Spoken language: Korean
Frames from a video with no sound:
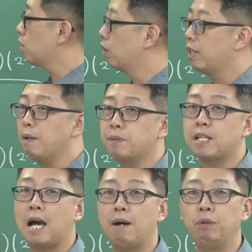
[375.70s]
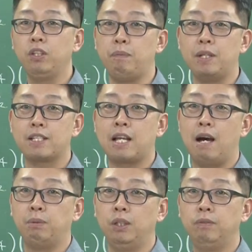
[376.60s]
정답 4번 됩니다.
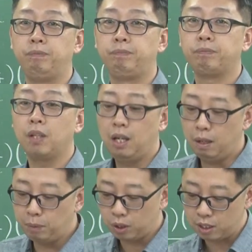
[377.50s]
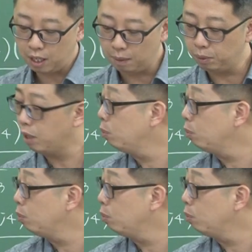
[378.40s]
4번. 한번 계산 한번